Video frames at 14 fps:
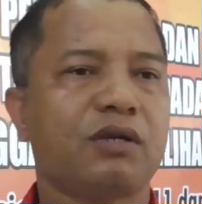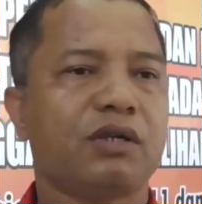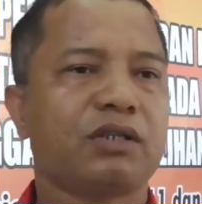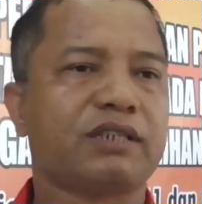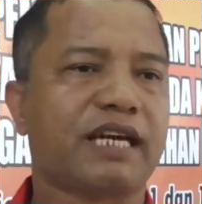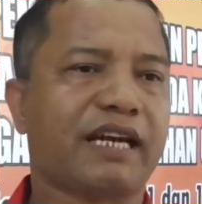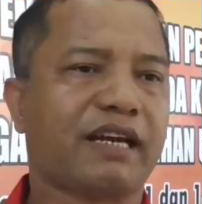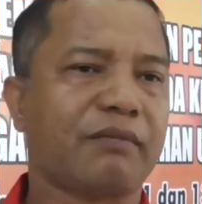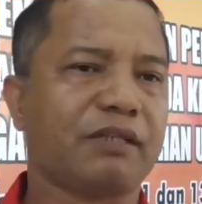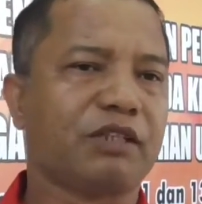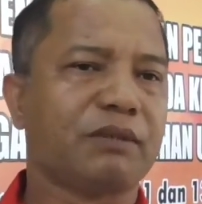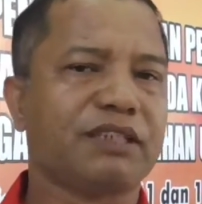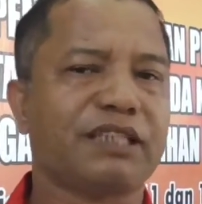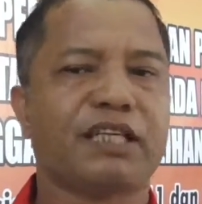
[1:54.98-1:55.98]
Cianam
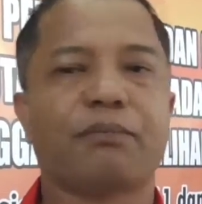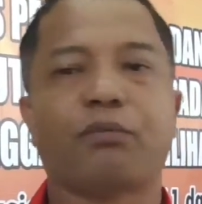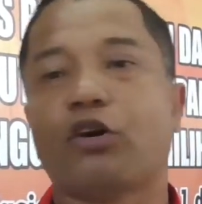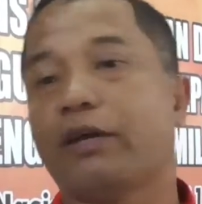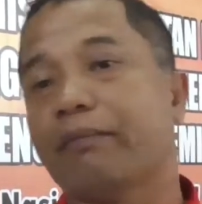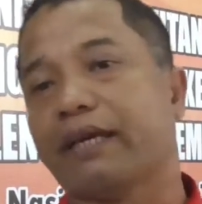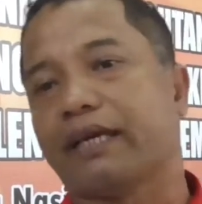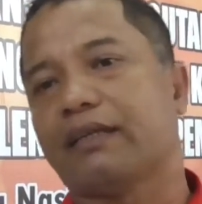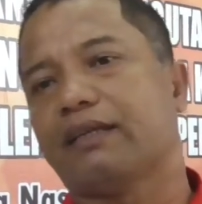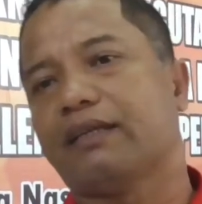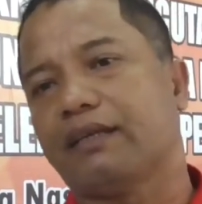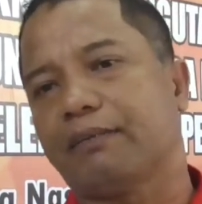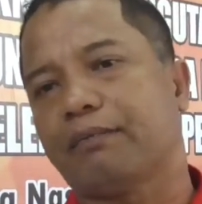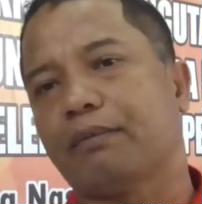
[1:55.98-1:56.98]
itu menjadi polemik
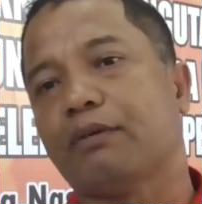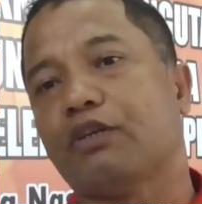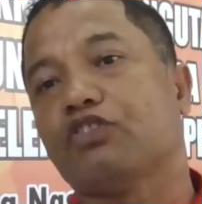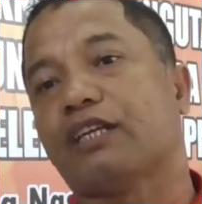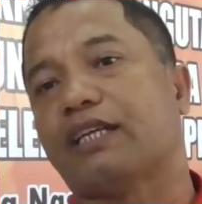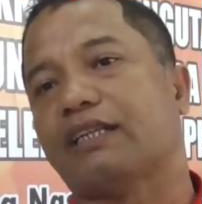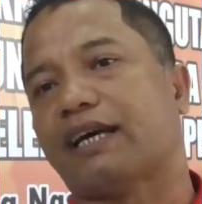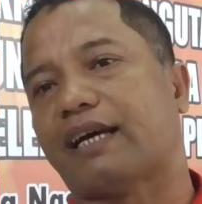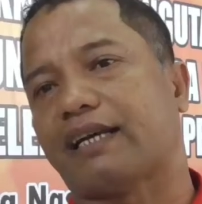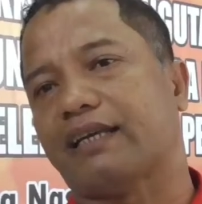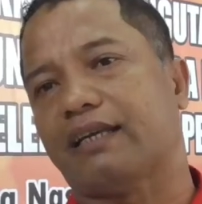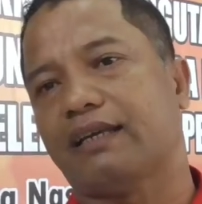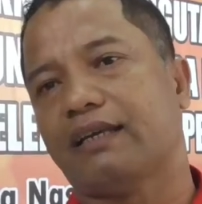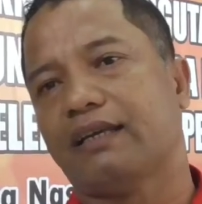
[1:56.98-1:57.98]
di pemilu serentak ini